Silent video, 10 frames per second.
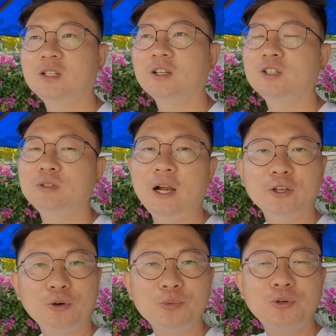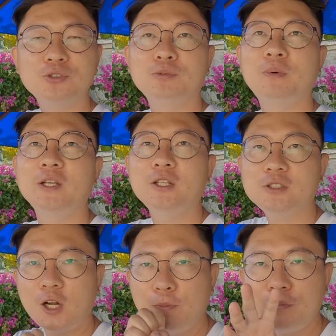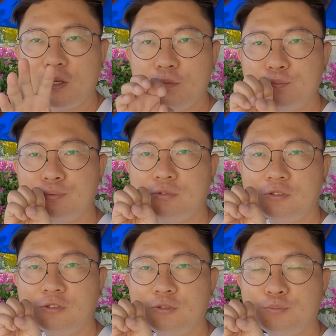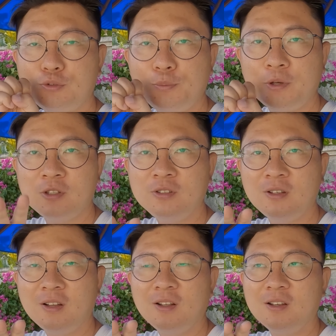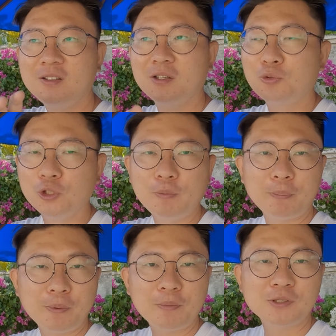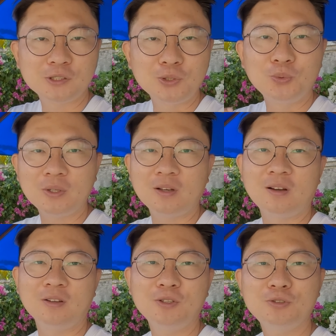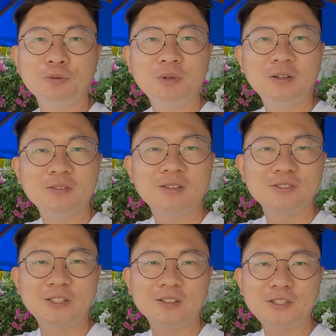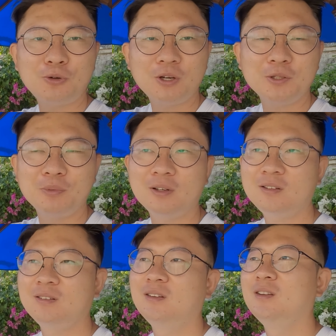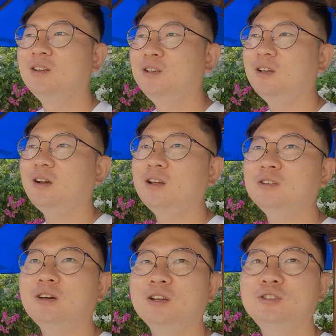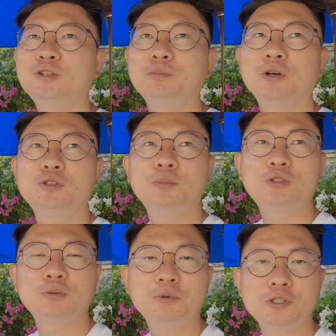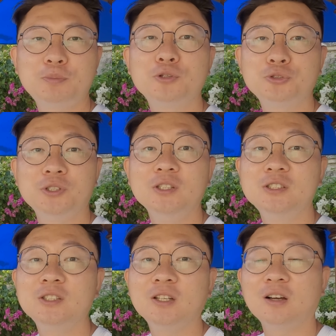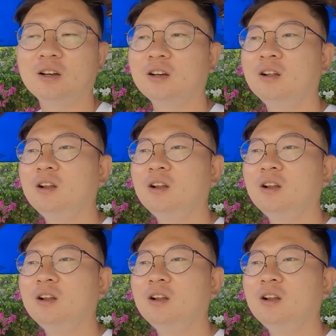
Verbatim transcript: 자기는 할 게 없는 거죠 쌀만 풀, 풀면은 그냥 돈이 몇백만 원씩 들어오니까 이거 정말 최고 아닙니까? 한 달에 그것만 해도 몇천만 원씩 벌 수 있으니까